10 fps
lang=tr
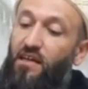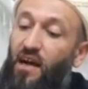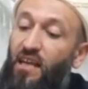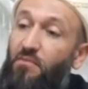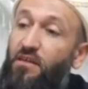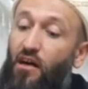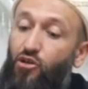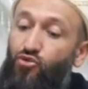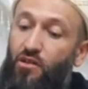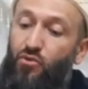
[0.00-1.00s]
Kalemi
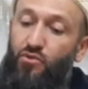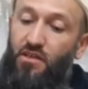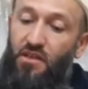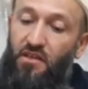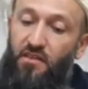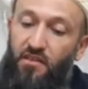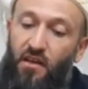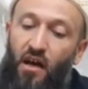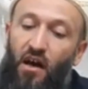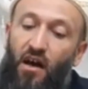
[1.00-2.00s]
aşure günü yarattı.
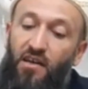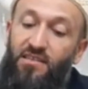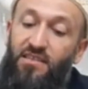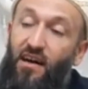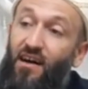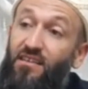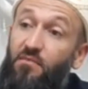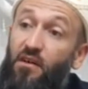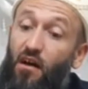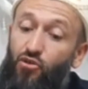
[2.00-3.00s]
Hazreti
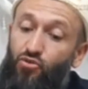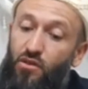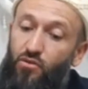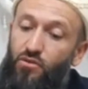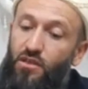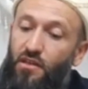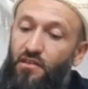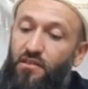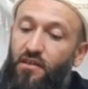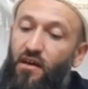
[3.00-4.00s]
Adem'i aşure günü
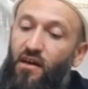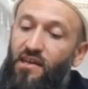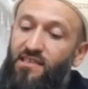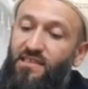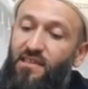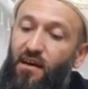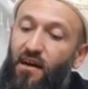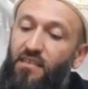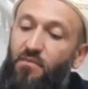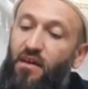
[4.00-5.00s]
yarattı. Hazreti
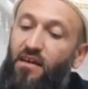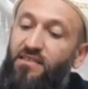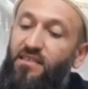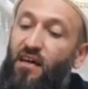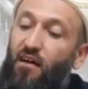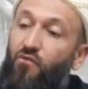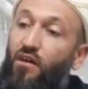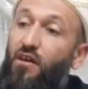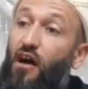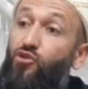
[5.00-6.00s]
Adem ile Hazreti
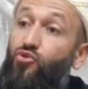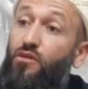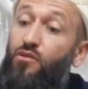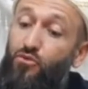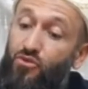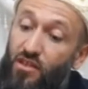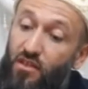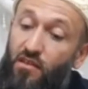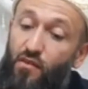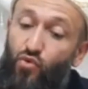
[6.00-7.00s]
Havva'yı aşure günü
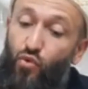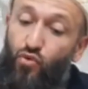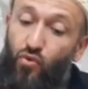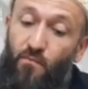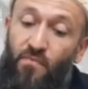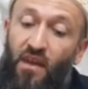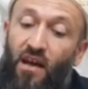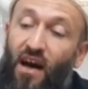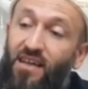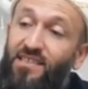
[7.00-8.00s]
cennete soktu.
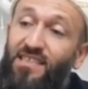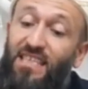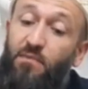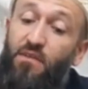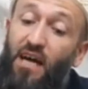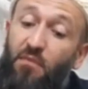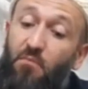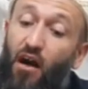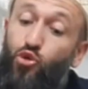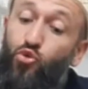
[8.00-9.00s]
Hazreti İbrahim
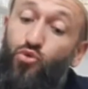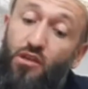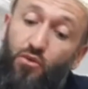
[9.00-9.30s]
aşure